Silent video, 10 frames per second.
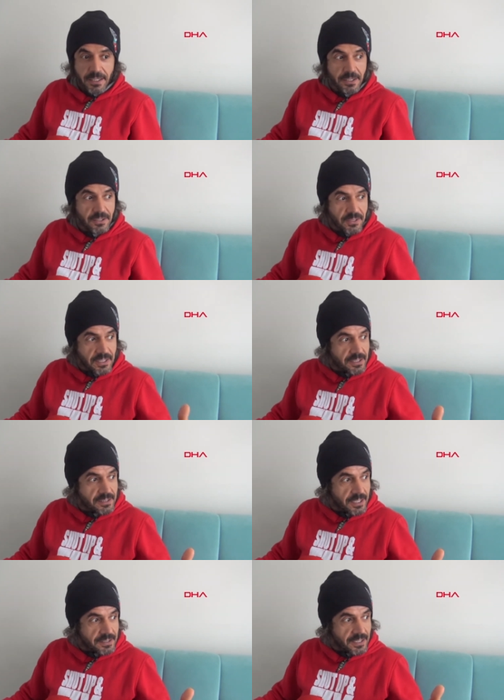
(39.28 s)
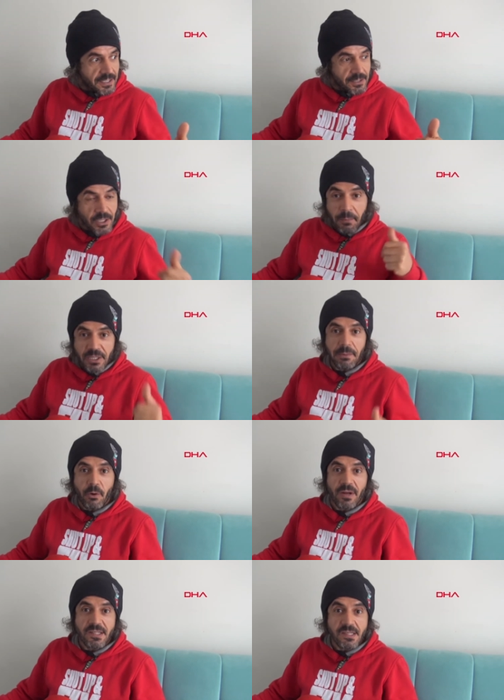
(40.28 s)
Ee, Tekirdağ'da Namık
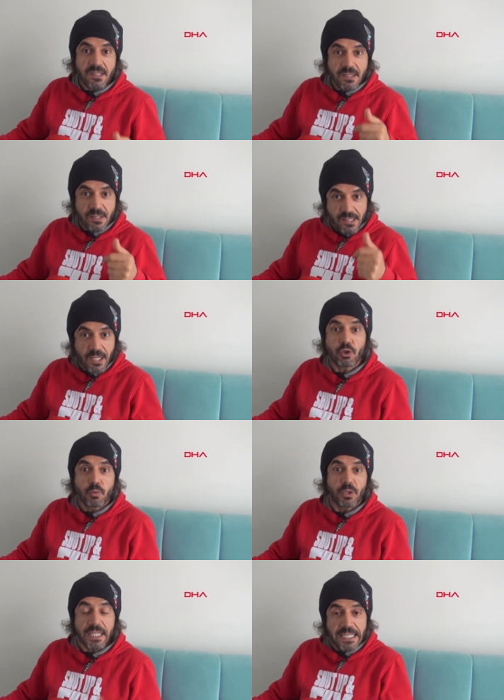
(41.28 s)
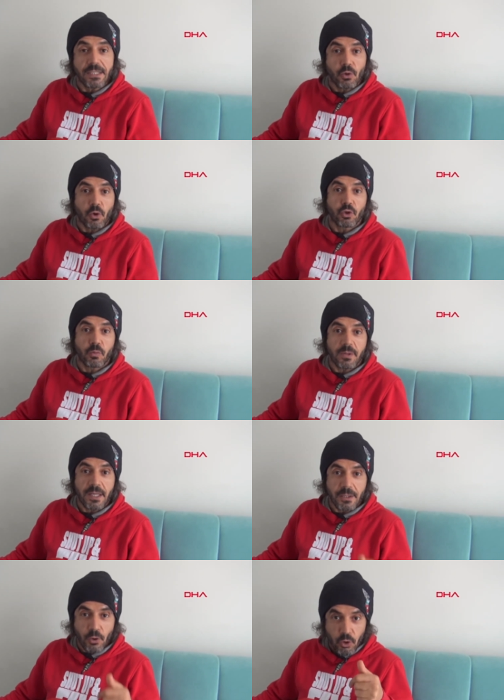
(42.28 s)
Kemal Üniversitesi'nin stadyumun ilk
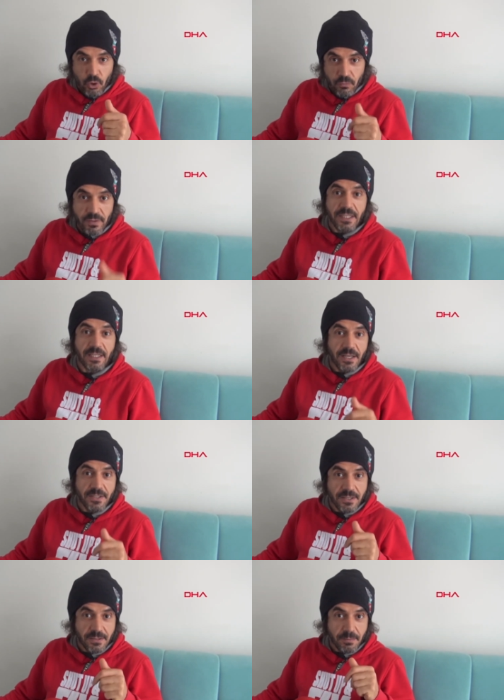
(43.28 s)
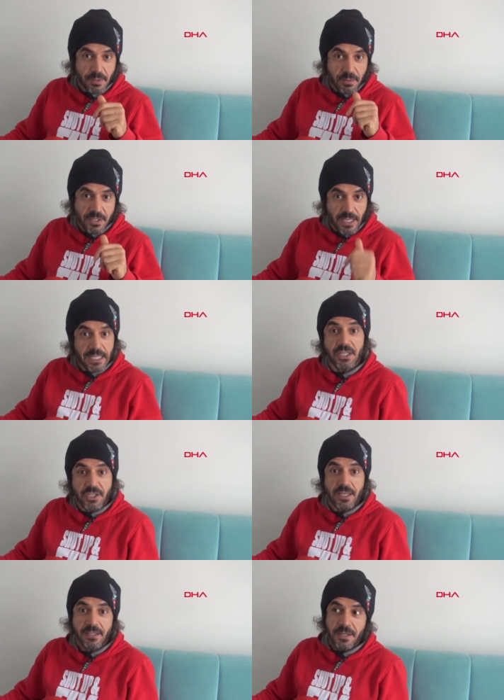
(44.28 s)
gördüğümde gördüğüm ve dikkatimi çeken ilk
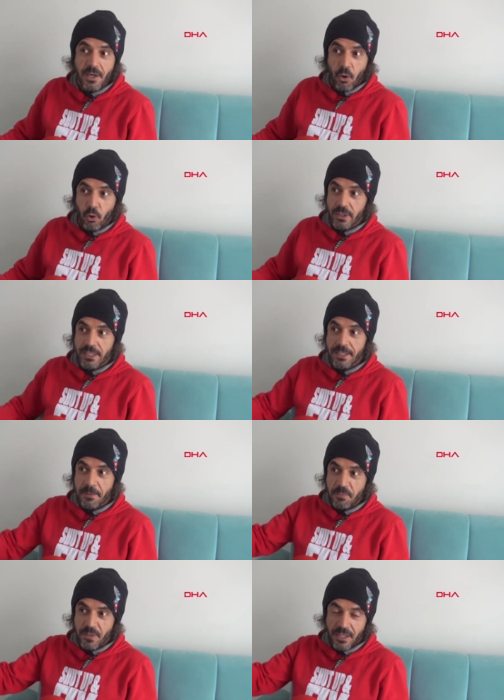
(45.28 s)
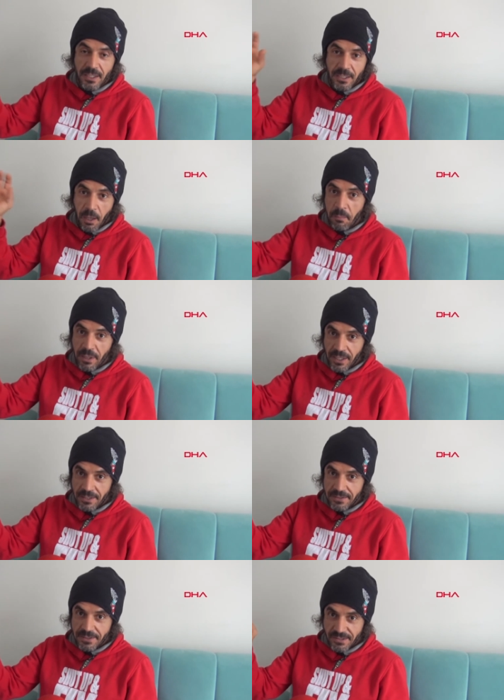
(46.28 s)
şey oradaki
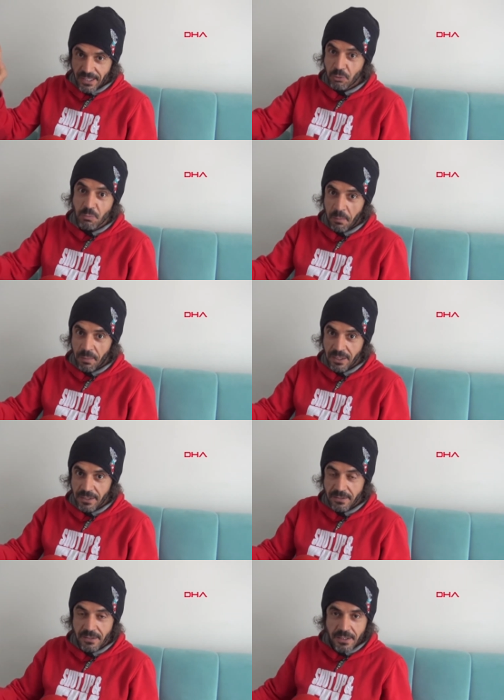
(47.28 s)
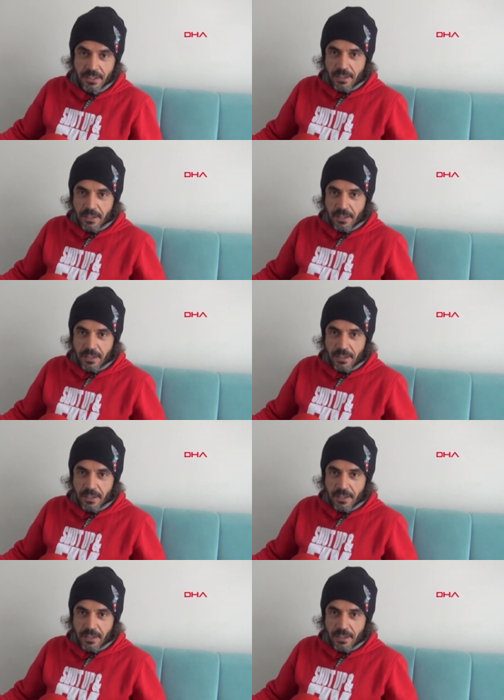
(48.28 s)
lambalardı. Stadyum lambalarıydı.